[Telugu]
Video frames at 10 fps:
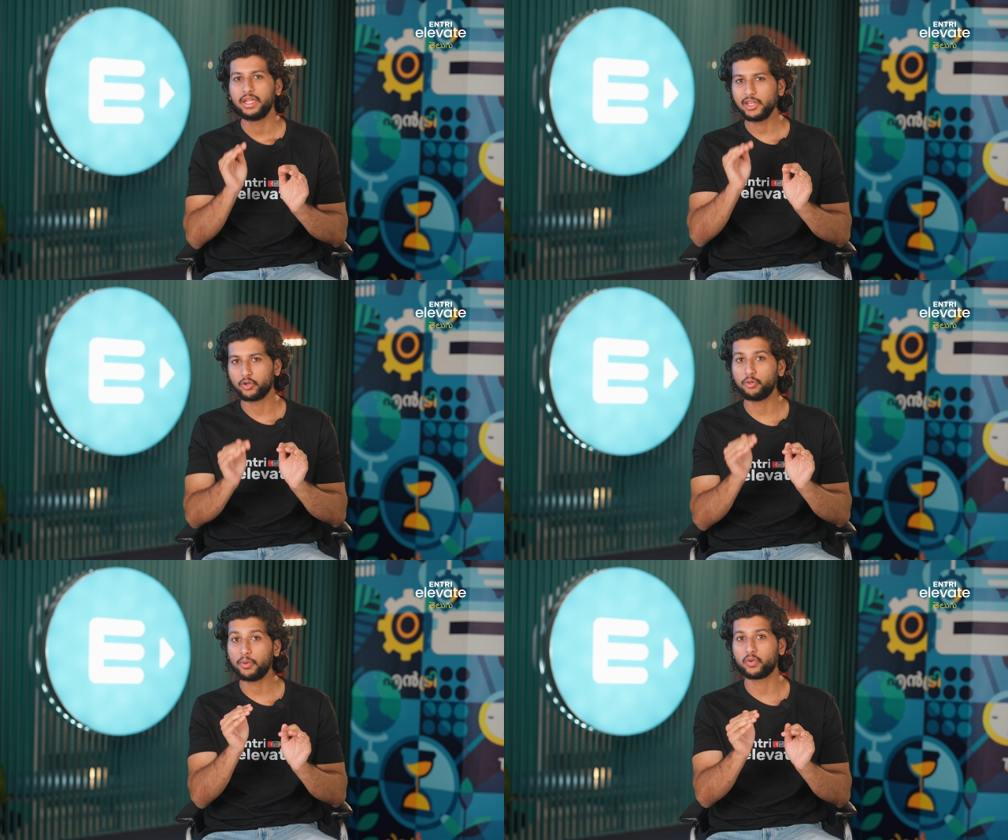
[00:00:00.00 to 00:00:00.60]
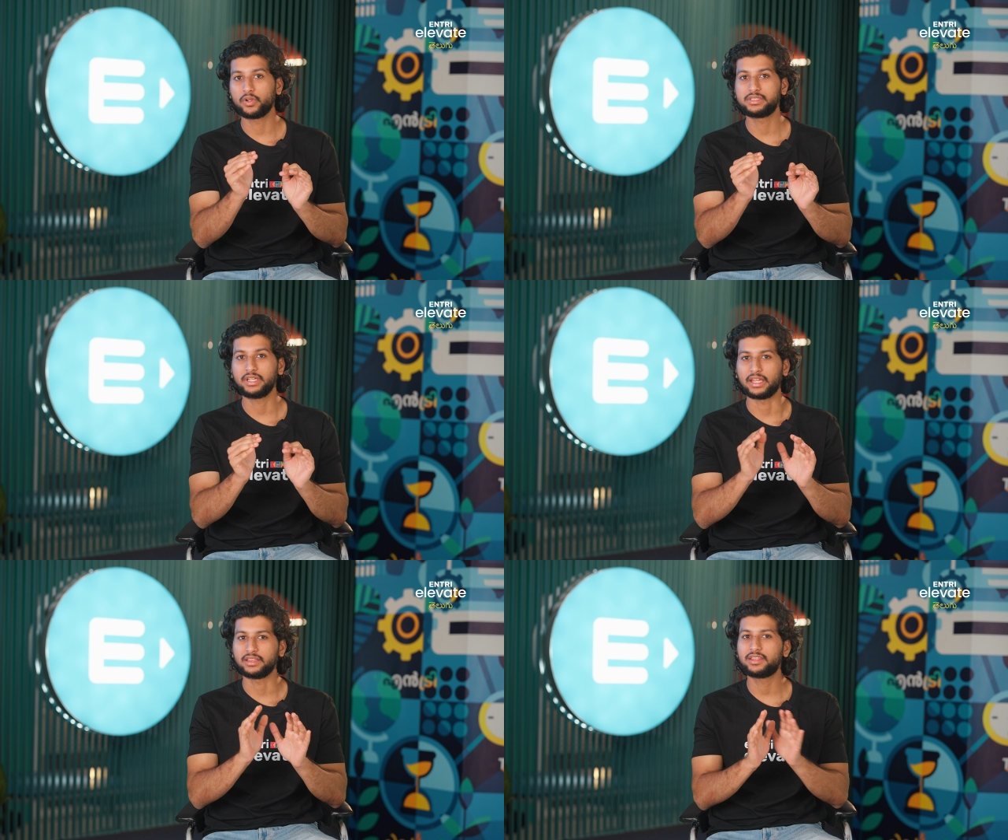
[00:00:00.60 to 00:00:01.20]
ఈ రోబో గురించి
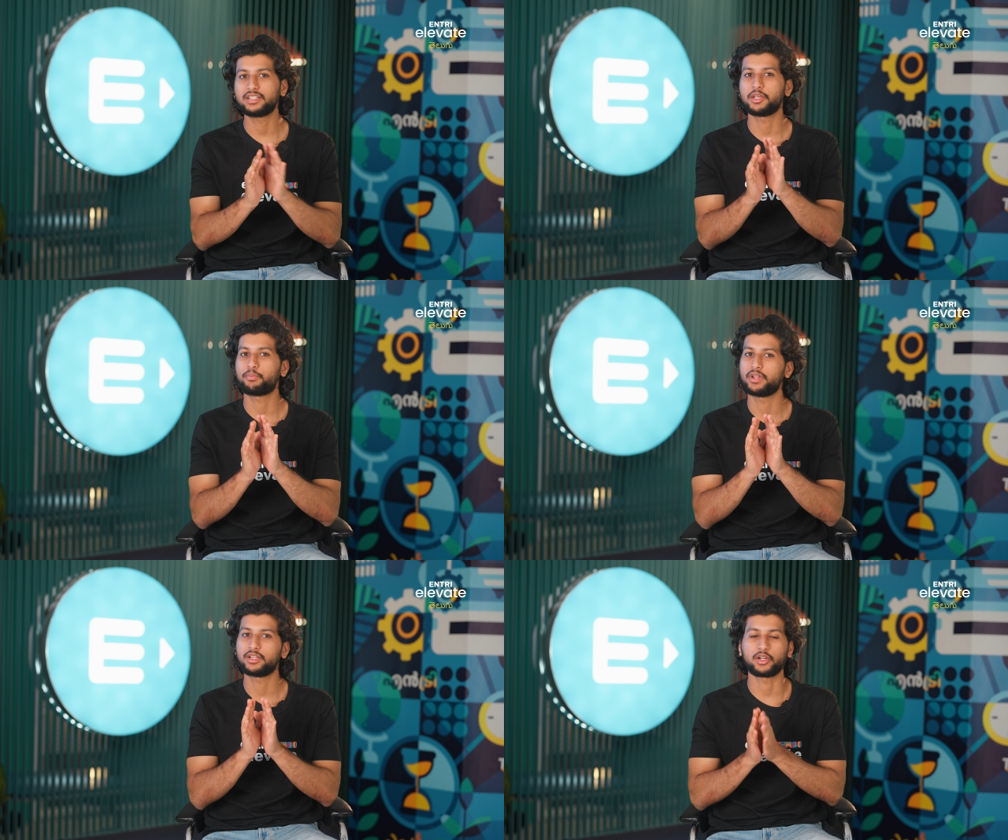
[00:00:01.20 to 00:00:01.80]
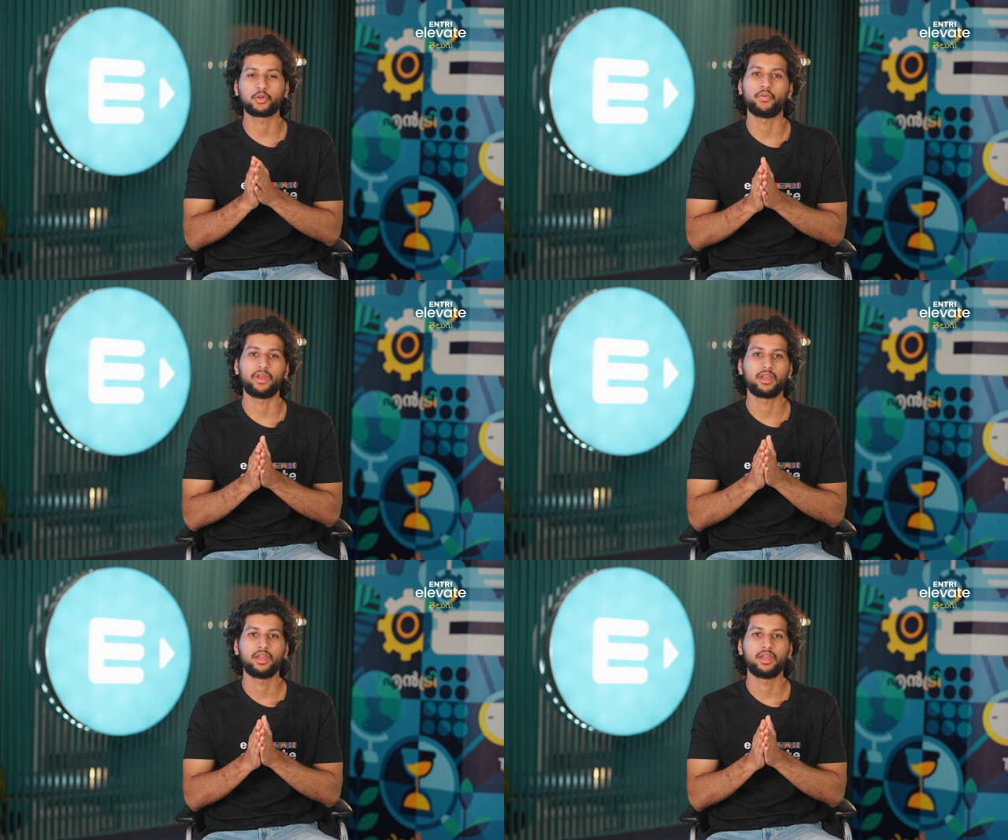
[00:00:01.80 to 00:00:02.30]
ఎంత చెప్పినా తక్కువే